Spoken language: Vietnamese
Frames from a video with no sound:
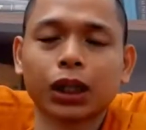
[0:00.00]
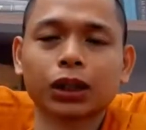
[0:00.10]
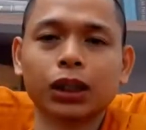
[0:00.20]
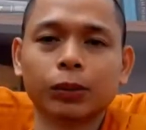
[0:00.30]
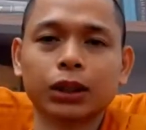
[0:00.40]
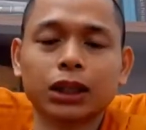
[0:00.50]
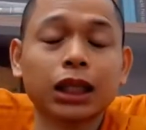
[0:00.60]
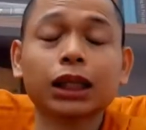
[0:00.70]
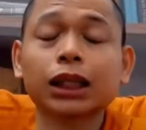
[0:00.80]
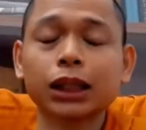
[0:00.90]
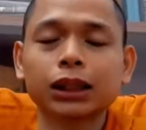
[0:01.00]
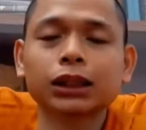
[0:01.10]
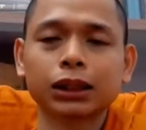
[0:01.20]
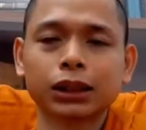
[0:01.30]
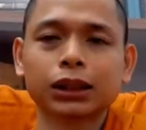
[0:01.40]
anh niệm sát tí
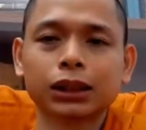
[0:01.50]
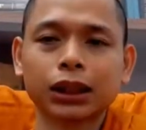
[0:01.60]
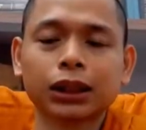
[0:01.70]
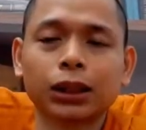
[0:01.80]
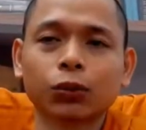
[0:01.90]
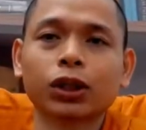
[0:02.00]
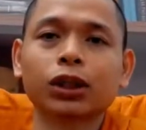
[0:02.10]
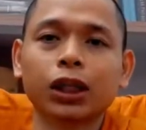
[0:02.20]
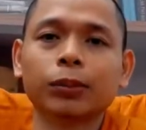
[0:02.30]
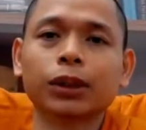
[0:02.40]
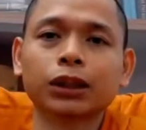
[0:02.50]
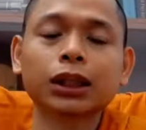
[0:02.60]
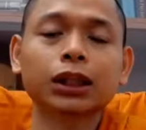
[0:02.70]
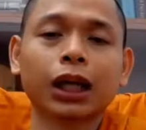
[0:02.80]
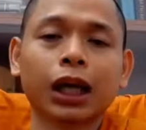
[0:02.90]
trách nhiệm của anh niệm
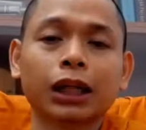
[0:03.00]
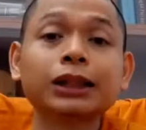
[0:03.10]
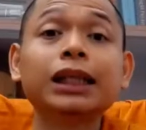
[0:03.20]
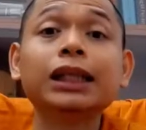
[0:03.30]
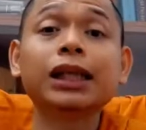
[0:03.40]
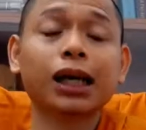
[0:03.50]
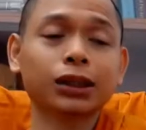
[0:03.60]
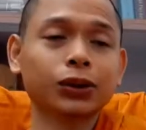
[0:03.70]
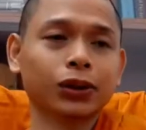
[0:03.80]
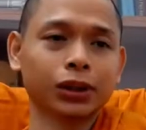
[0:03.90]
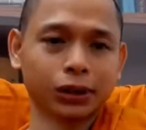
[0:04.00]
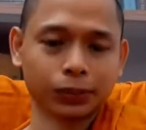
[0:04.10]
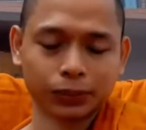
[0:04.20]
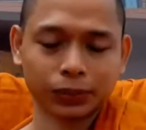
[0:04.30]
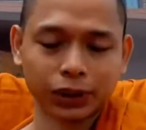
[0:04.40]
tức là ảnh ghi nhớ đối tượng
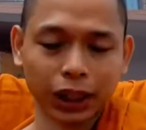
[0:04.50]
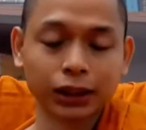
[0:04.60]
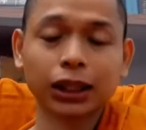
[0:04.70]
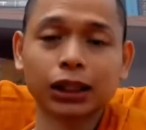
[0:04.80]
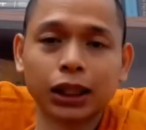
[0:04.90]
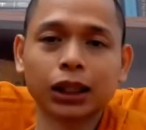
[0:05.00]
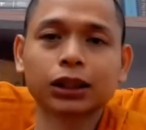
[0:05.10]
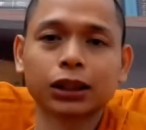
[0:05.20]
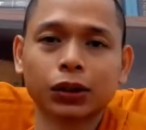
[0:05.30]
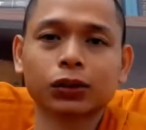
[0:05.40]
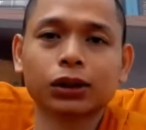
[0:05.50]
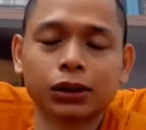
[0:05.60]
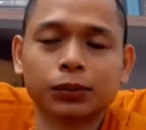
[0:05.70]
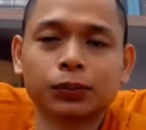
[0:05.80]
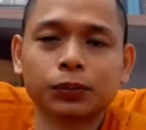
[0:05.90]
ảnh ghi nhớ cái đối
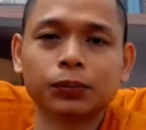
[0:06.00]
tượng